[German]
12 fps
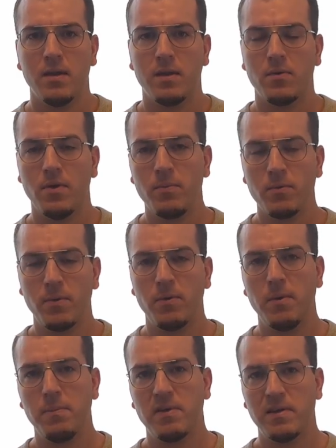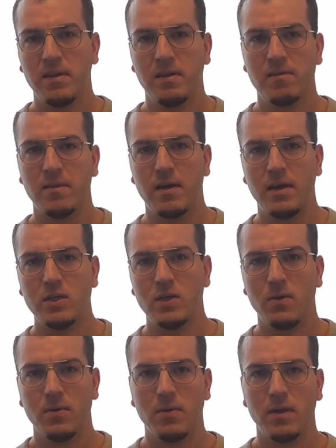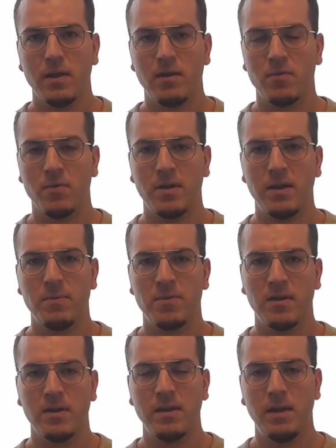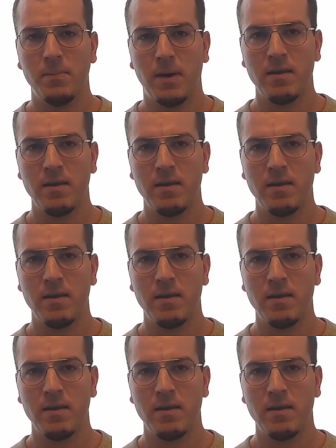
Natürlich muss man auch mal ein bisschen ins Detail schauen oder jedes Unternehmen